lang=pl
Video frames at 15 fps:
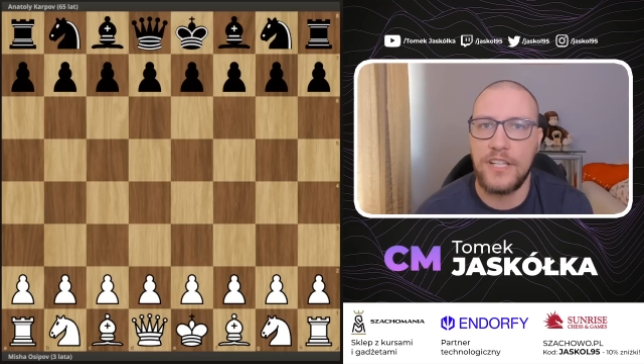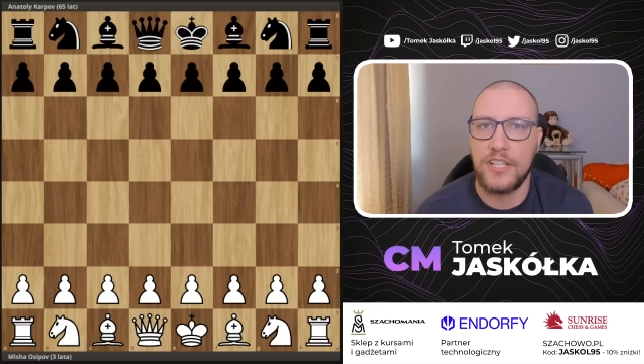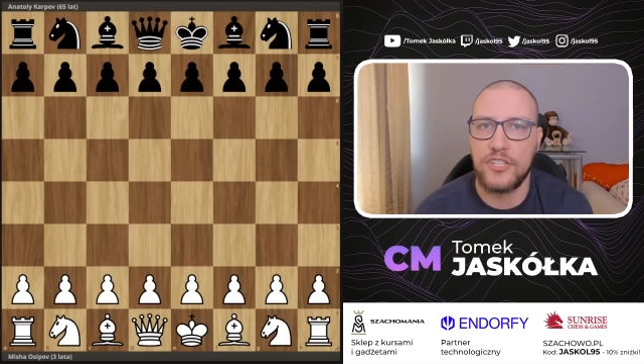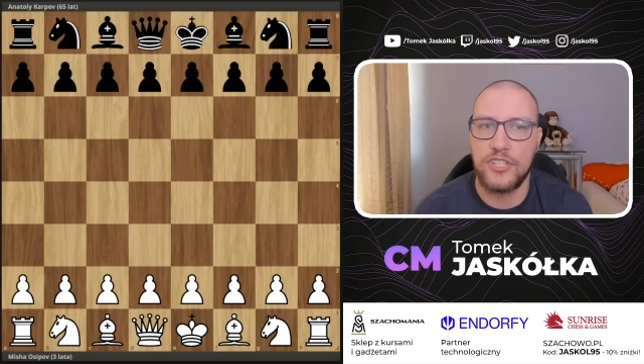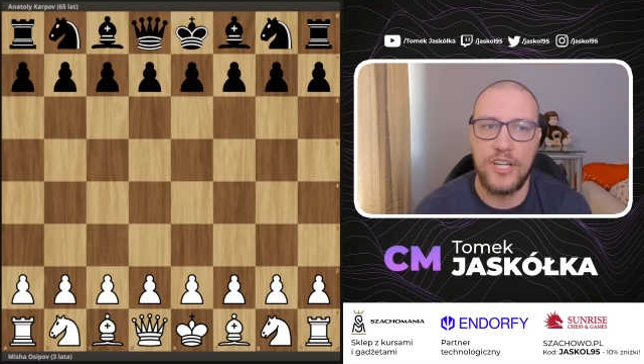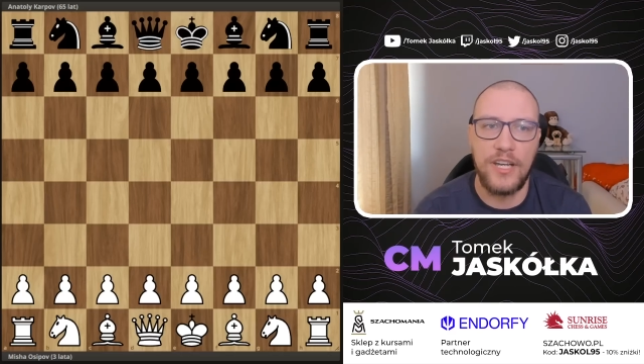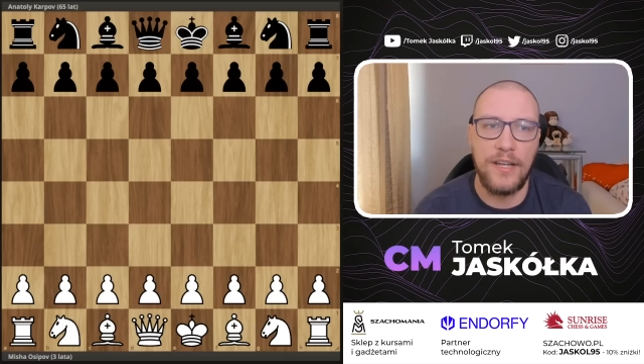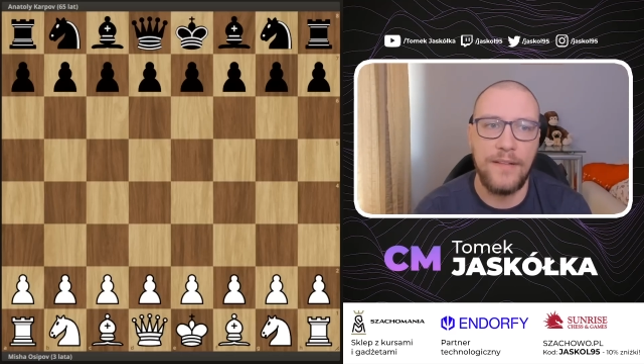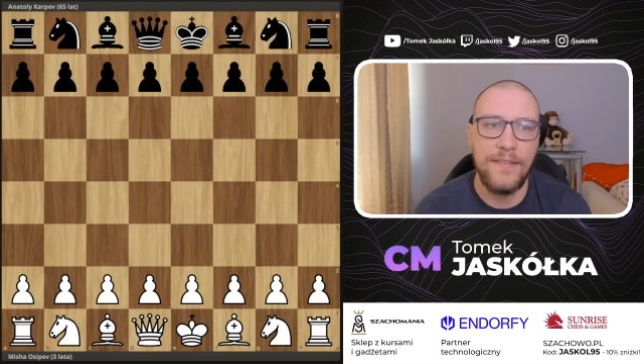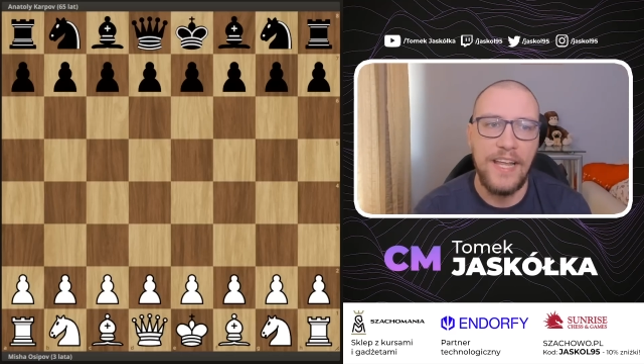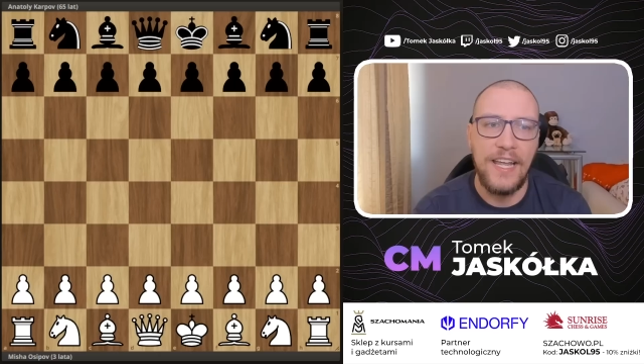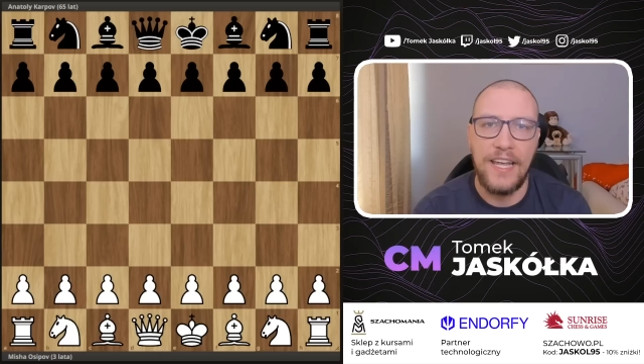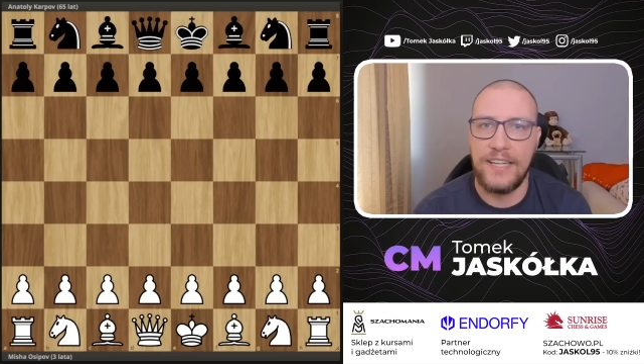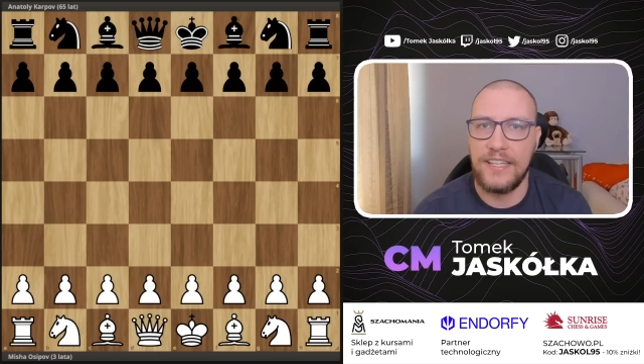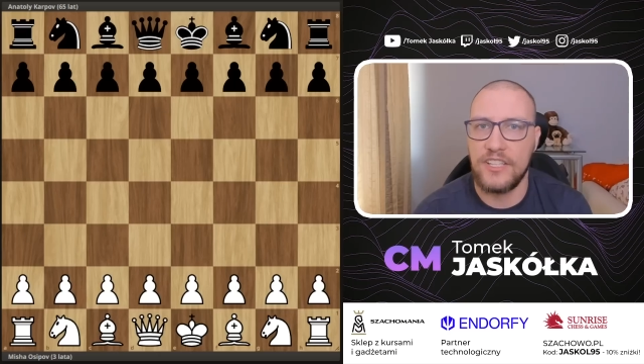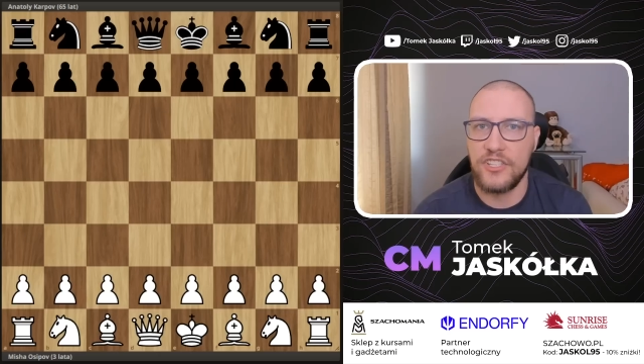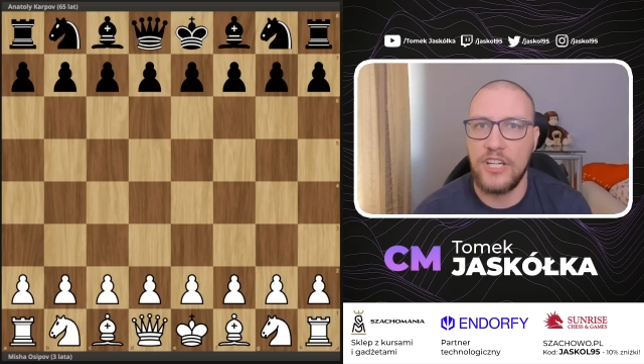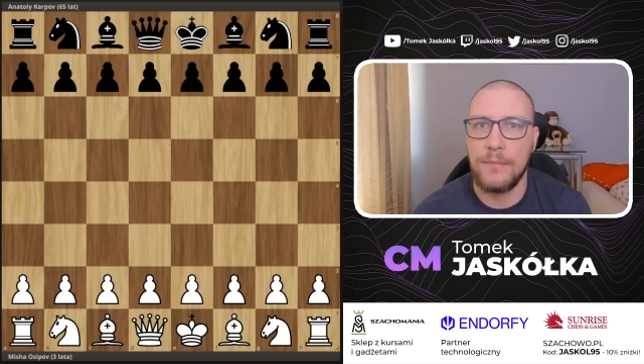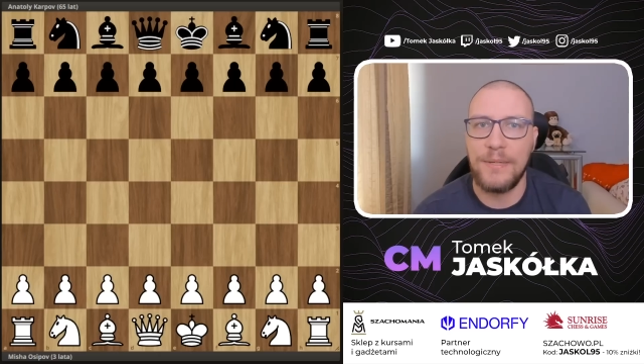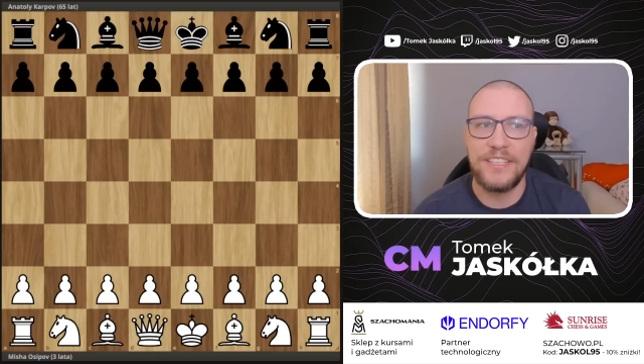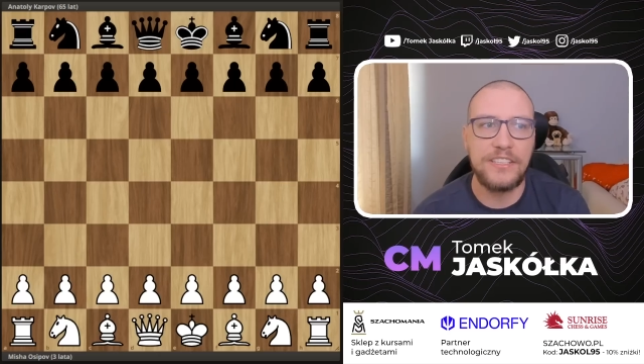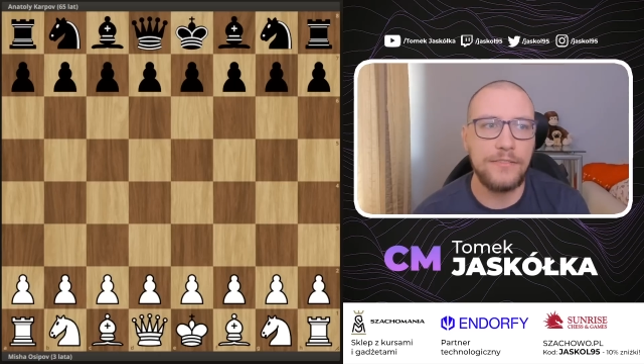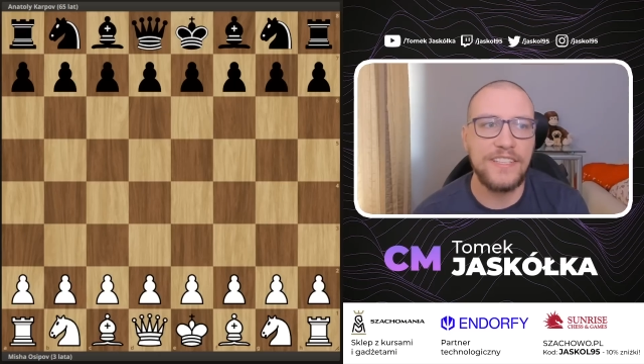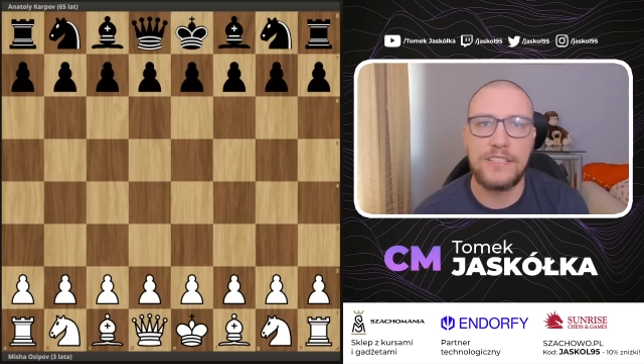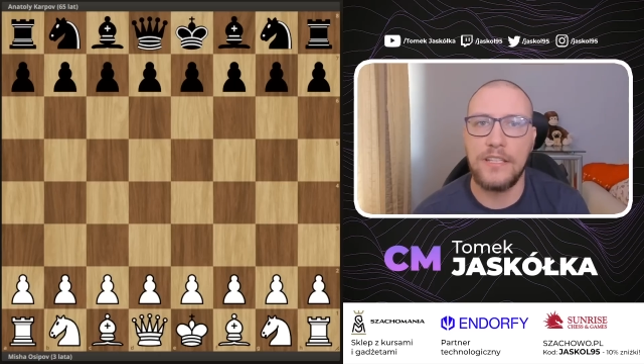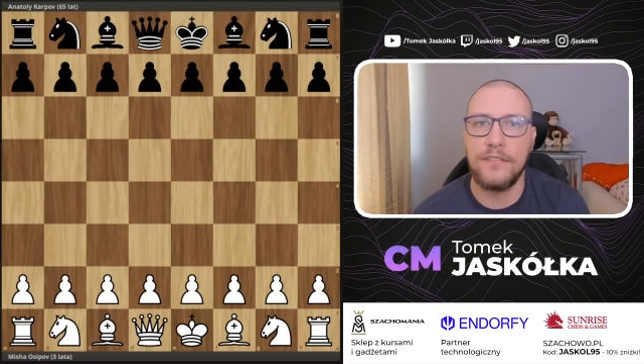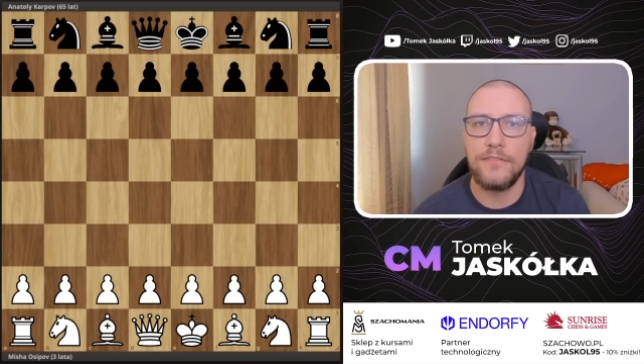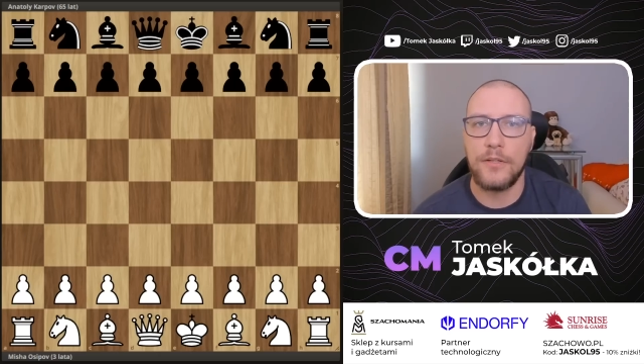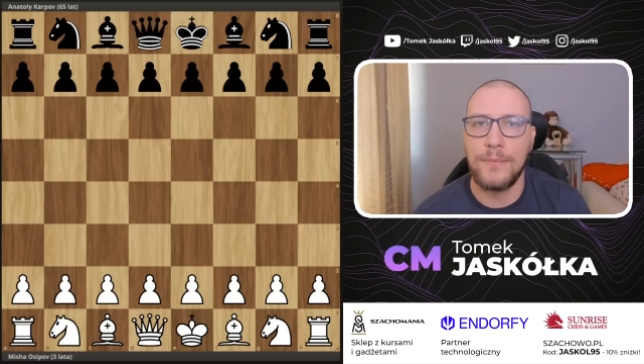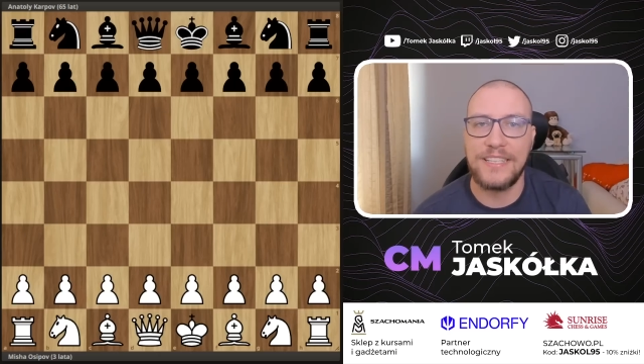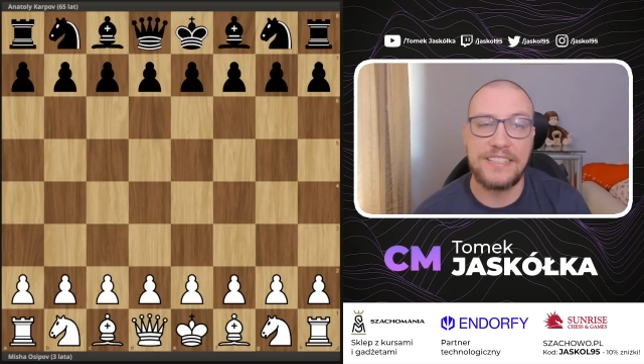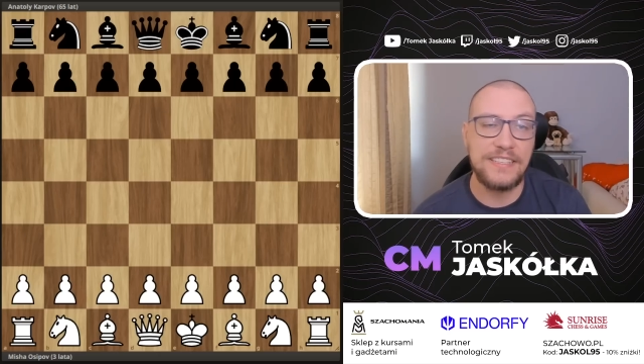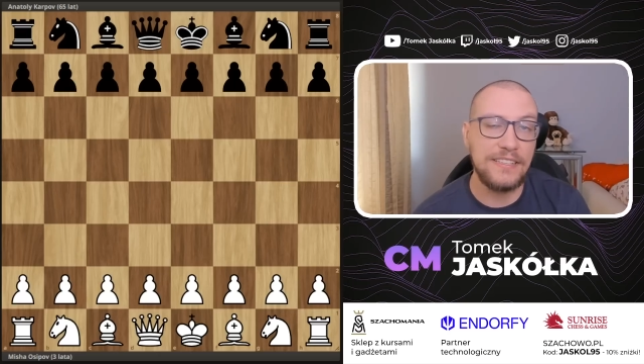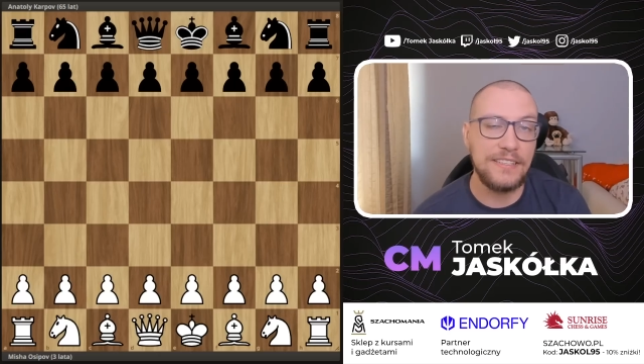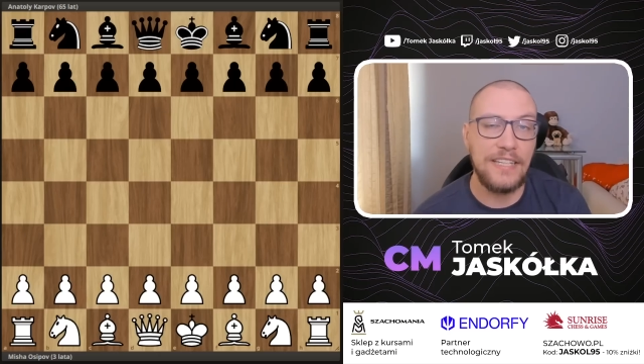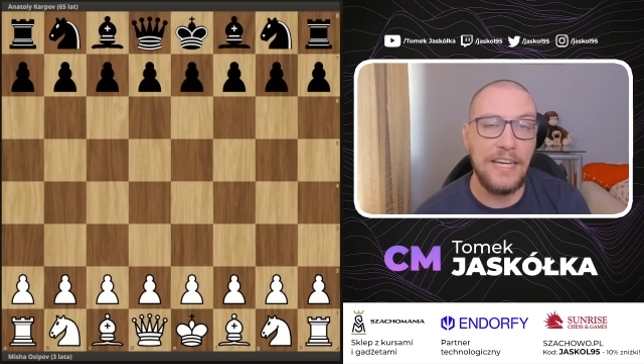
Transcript: także jeżeli będzie więcej informacji,